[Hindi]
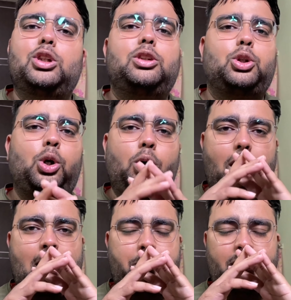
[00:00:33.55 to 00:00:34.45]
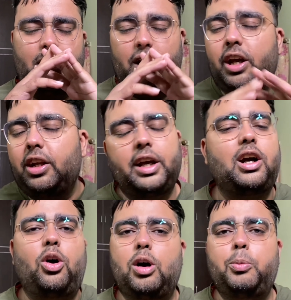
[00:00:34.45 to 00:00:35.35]
जो आपने नहीं देखा
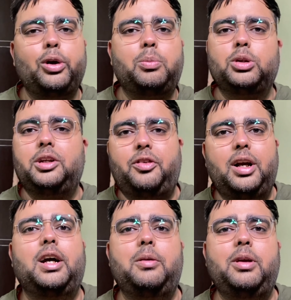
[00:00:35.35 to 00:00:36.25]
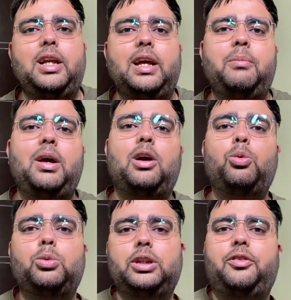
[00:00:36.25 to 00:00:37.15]
होगा पूरे मुजफ्फरनगर में नहीं है मैं कहूँ
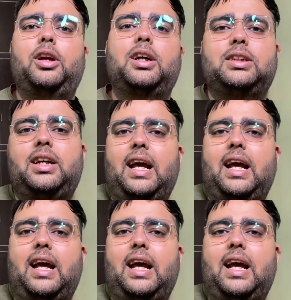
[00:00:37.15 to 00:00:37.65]
मुजफ्फरनगर से